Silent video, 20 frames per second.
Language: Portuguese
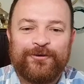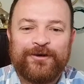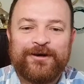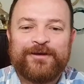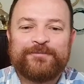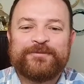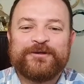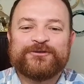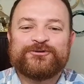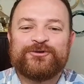
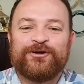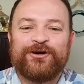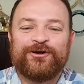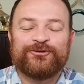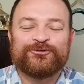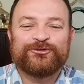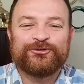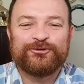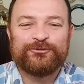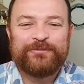Olá
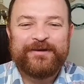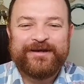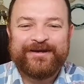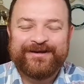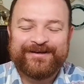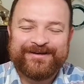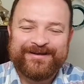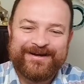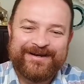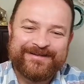pessoal, tudo bem?
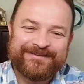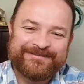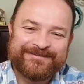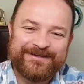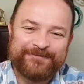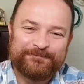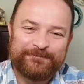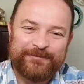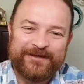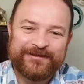A
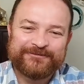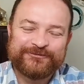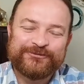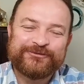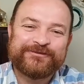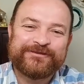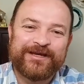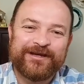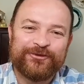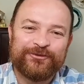graça e a paz do
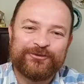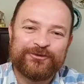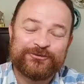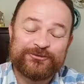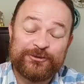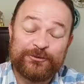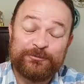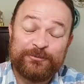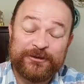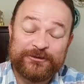Senhor. Eu
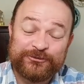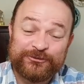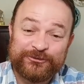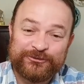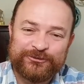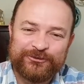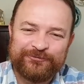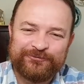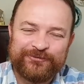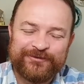sou o
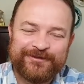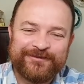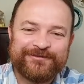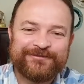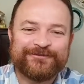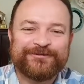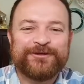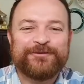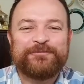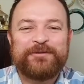pastor Giovanni.
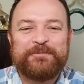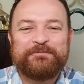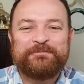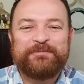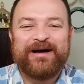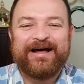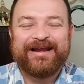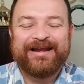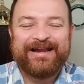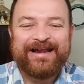Eu tenho uma
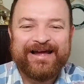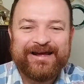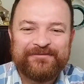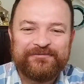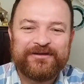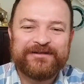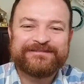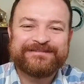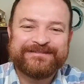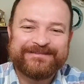
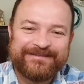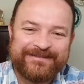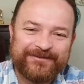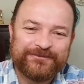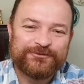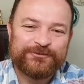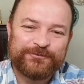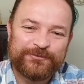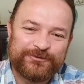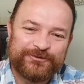palavra de
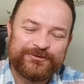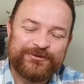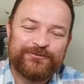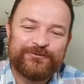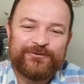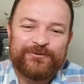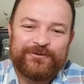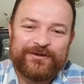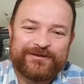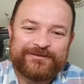Deus para o
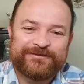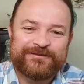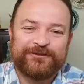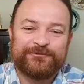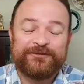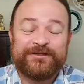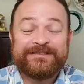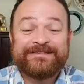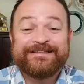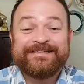seu
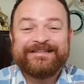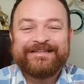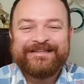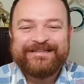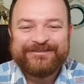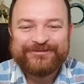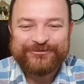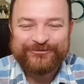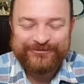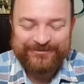coração. Nesse
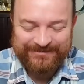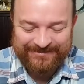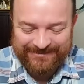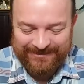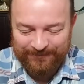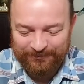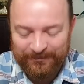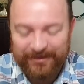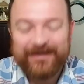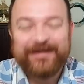início de
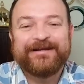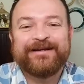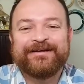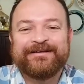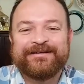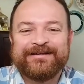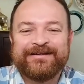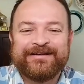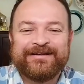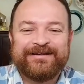
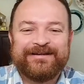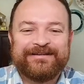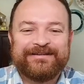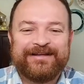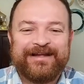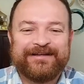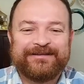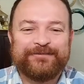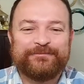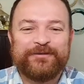semana,
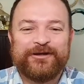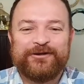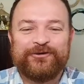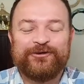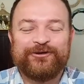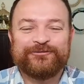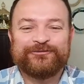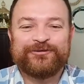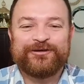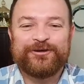nada
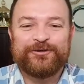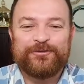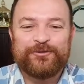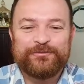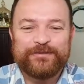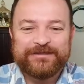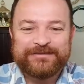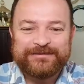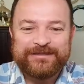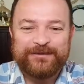melhor do que
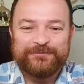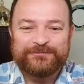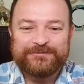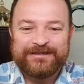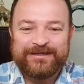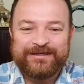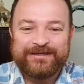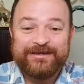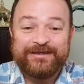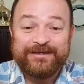
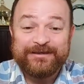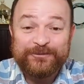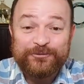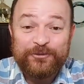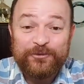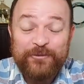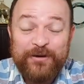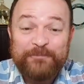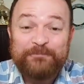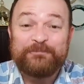começarmos aqui
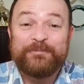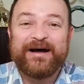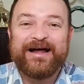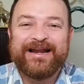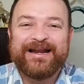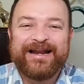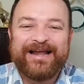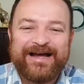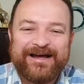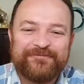com a
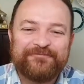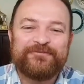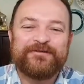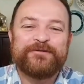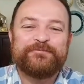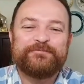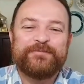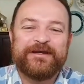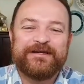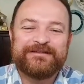
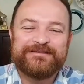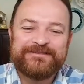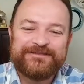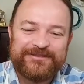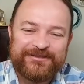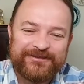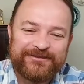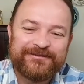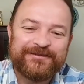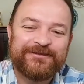palavra
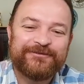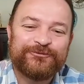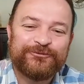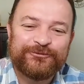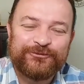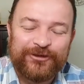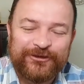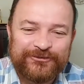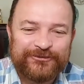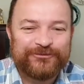bendita
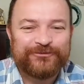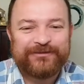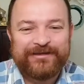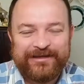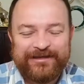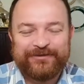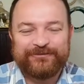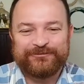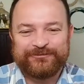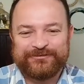do nosso
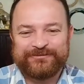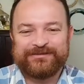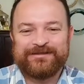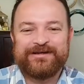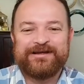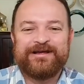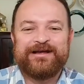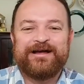Deus.